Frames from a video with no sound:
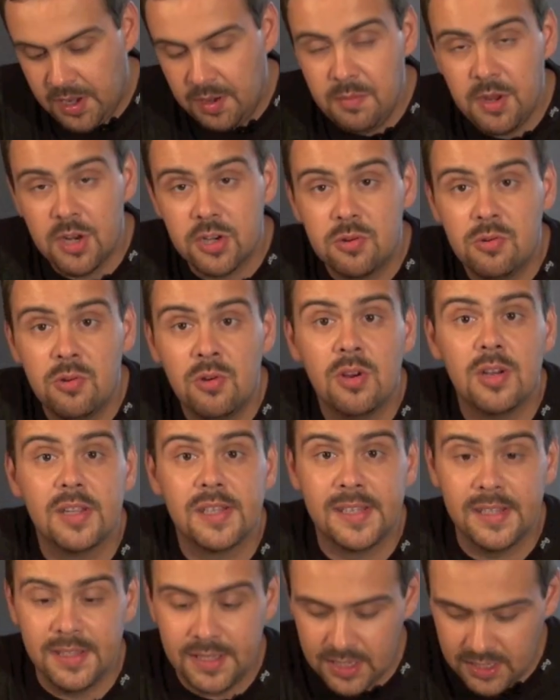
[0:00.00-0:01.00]
перемешку
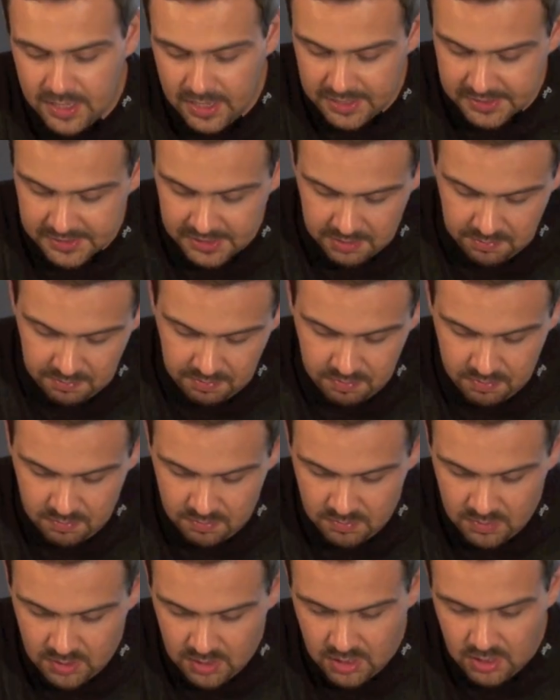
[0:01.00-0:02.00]
с адыгейским.
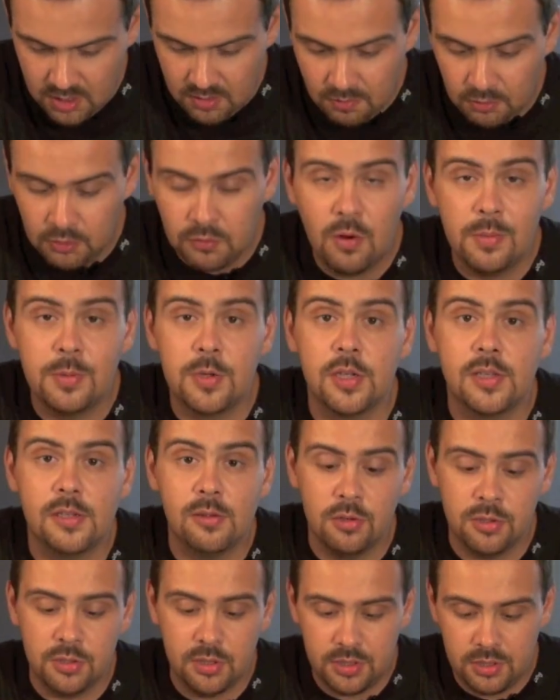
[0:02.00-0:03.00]
Вот в общей
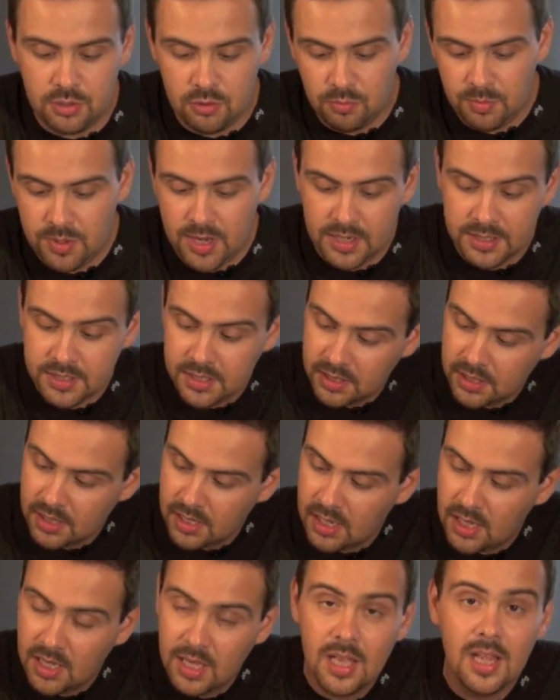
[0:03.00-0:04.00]
сложности у меня
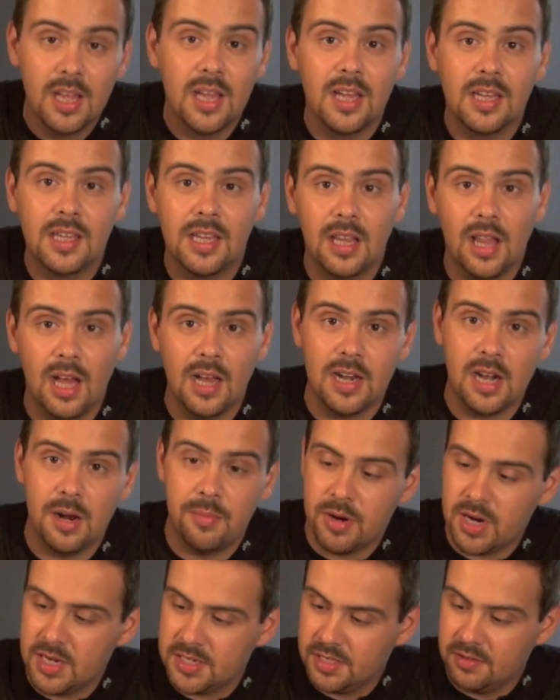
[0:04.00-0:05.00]
где-то
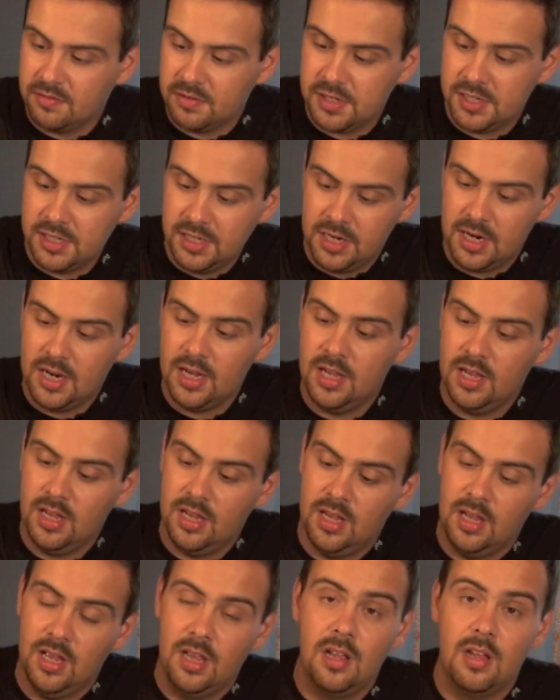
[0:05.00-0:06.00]
килограмм разного сыра.
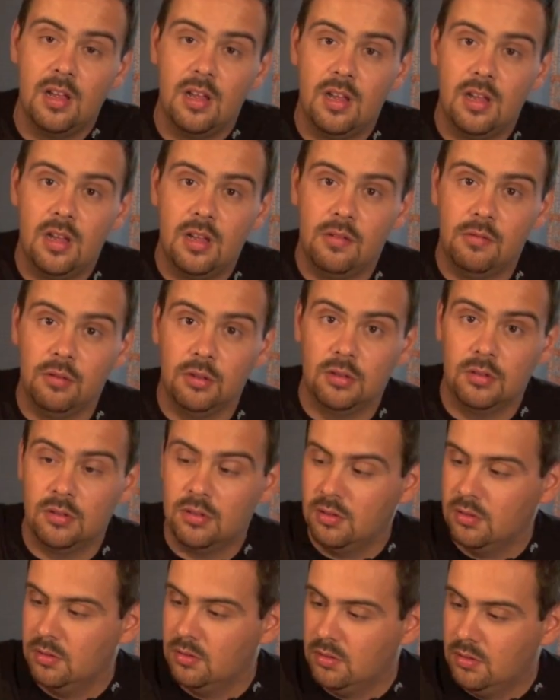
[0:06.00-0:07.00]
Вот
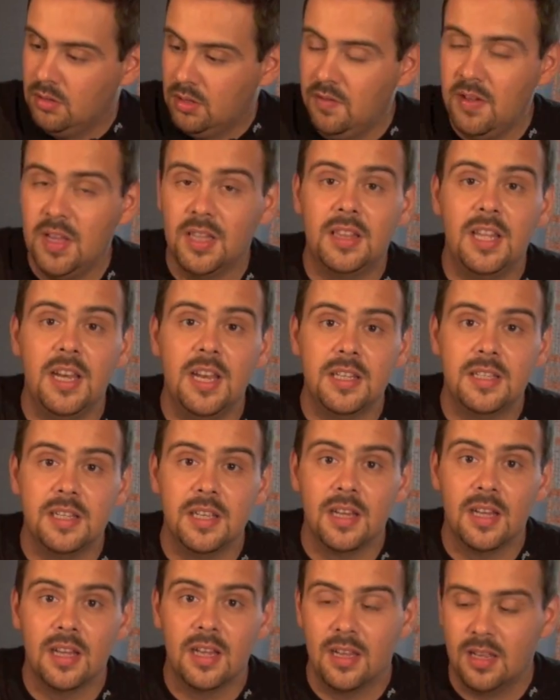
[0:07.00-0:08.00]
две
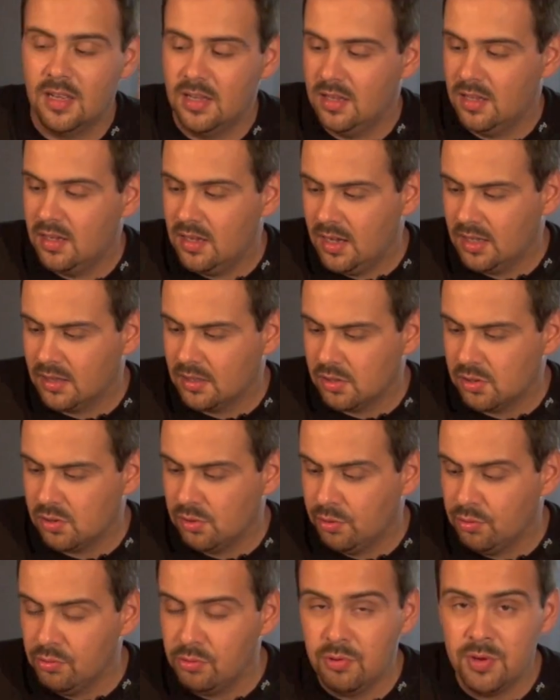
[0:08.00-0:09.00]
трети это
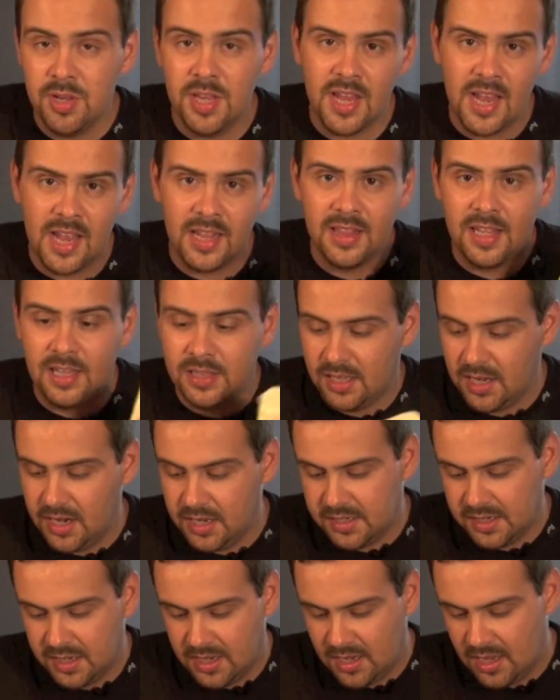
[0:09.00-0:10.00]
сулугуни, одна
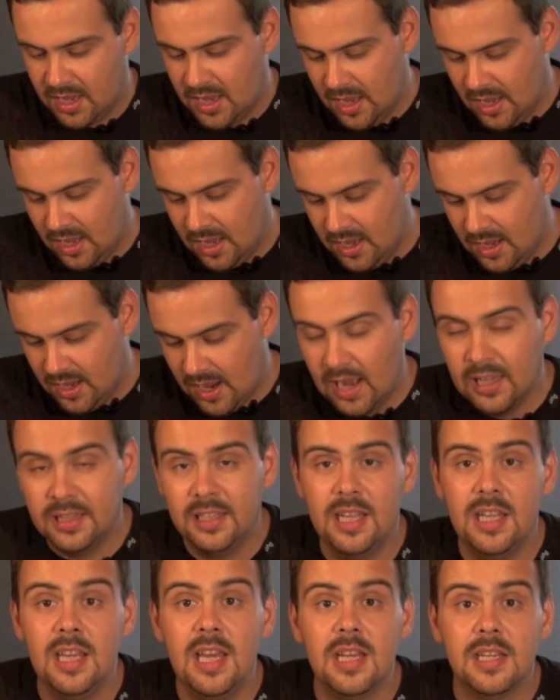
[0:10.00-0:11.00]
треть
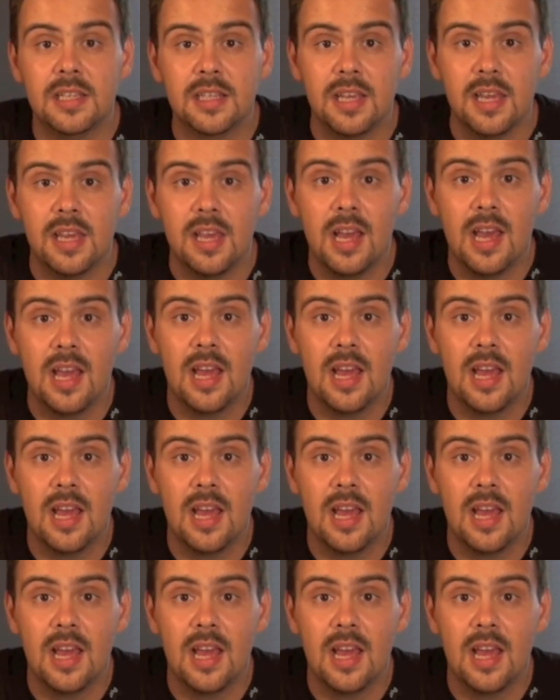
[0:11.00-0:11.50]
адыгейский.